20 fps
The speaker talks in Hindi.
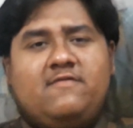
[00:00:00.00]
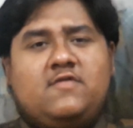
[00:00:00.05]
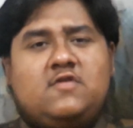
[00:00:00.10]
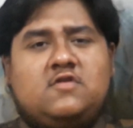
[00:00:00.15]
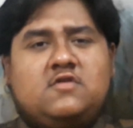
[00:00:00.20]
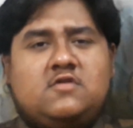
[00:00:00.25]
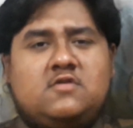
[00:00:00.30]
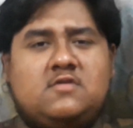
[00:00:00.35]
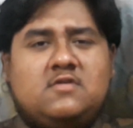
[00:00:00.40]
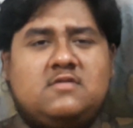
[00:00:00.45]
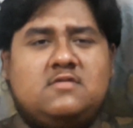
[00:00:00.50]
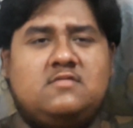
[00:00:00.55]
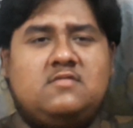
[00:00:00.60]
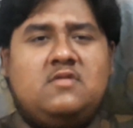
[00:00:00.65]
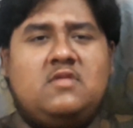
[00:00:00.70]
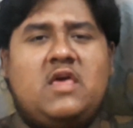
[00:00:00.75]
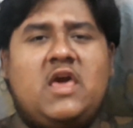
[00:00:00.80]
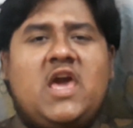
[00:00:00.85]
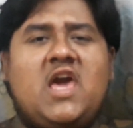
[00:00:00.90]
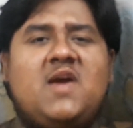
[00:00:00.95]
वो
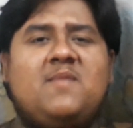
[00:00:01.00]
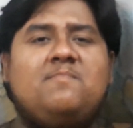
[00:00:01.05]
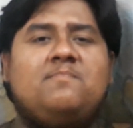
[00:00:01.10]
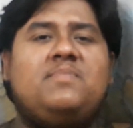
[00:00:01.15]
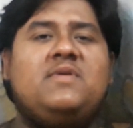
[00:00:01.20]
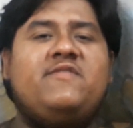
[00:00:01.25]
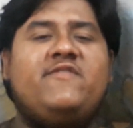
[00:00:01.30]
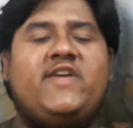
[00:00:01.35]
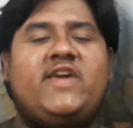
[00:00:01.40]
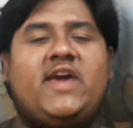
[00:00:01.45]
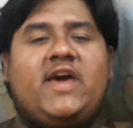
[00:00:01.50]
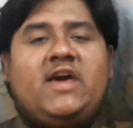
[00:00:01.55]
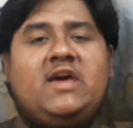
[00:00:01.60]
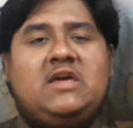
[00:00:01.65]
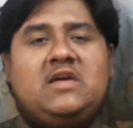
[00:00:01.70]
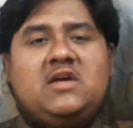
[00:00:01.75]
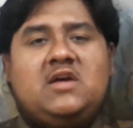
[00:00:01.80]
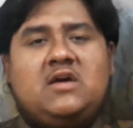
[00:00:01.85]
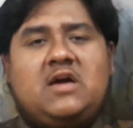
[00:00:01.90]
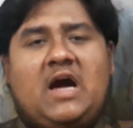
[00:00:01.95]
एम है
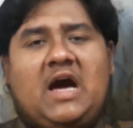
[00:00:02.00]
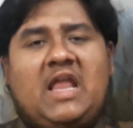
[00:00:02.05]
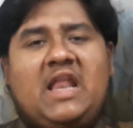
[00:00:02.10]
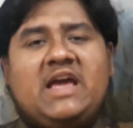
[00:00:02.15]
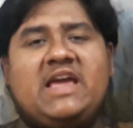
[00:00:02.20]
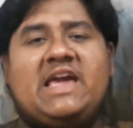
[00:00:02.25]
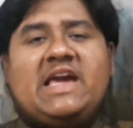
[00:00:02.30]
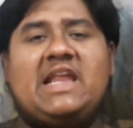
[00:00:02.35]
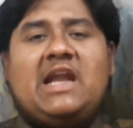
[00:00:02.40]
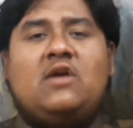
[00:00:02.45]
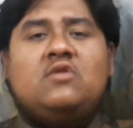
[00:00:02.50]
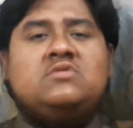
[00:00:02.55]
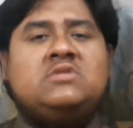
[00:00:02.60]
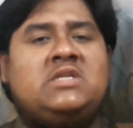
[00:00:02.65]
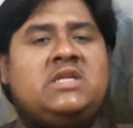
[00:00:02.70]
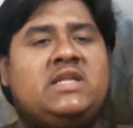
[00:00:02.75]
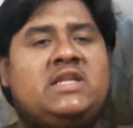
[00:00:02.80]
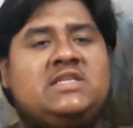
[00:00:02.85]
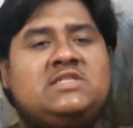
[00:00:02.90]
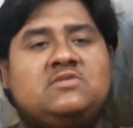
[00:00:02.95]
हालांकि
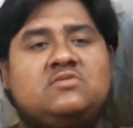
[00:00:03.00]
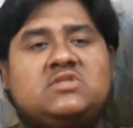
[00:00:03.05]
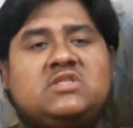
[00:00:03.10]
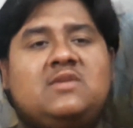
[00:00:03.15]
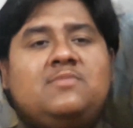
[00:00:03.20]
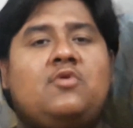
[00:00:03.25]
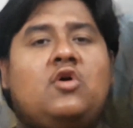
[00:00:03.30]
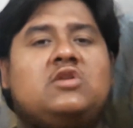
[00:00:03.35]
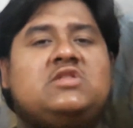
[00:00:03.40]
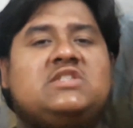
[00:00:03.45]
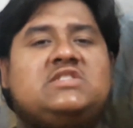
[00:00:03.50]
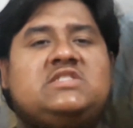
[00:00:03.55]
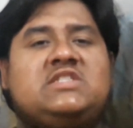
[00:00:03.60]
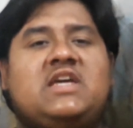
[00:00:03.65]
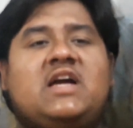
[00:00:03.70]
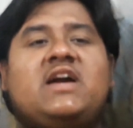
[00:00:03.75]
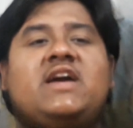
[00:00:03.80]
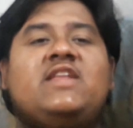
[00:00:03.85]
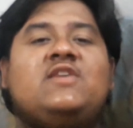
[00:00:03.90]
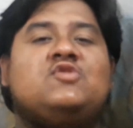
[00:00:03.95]
ग्राउंड क्लियरेंस उसकी बहुत
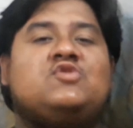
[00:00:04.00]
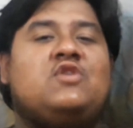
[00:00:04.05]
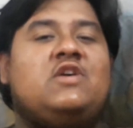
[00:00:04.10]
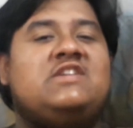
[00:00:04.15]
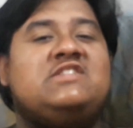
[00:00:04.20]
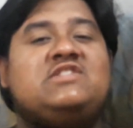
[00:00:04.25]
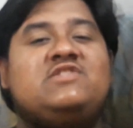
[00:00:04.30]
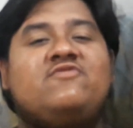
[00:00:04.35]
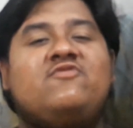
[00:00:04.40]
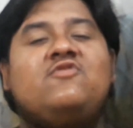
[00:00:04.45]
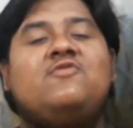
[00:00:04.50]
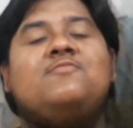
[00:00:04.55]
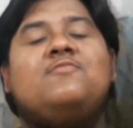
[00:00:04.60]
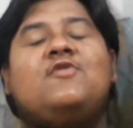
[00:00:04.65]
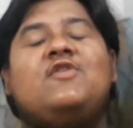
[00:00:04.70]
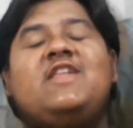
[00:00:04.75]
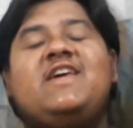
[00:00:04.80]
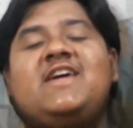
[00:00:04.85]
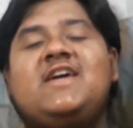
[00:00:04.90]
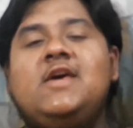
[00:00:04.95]
अच्छी है अगर उसका एस यू
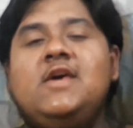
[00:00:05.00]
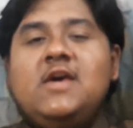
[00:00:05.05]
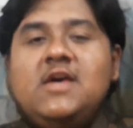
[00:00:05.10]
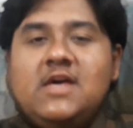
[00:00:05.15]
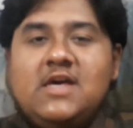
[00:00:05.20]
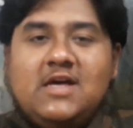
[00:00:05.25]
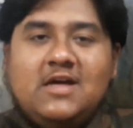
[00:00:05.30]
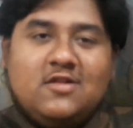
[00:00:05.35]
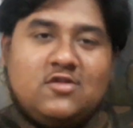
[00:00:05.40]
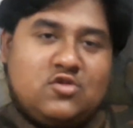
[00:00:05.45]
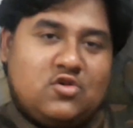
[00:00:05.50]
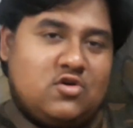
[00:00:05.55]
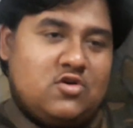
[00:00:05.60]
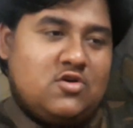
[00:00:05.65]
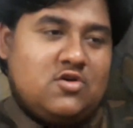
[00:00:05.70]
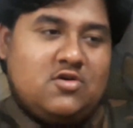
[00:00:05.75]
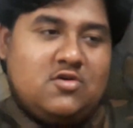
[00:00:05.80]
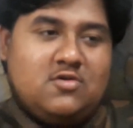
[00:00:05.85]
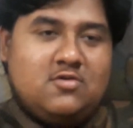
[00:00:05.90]
बोलें तो